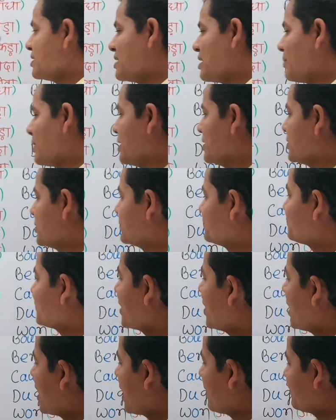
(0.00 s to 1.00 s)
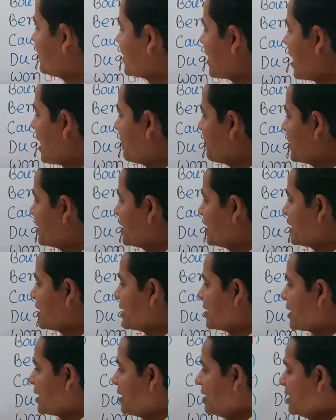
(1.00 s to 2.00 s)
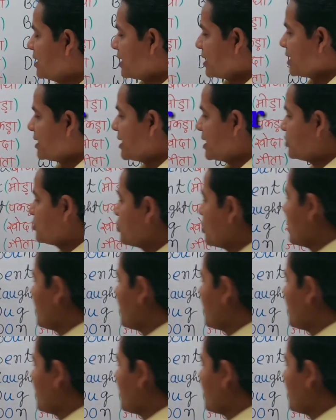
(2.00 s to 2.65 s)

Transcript: डब्ल्यू अब यहां पर देखिएगा ये जो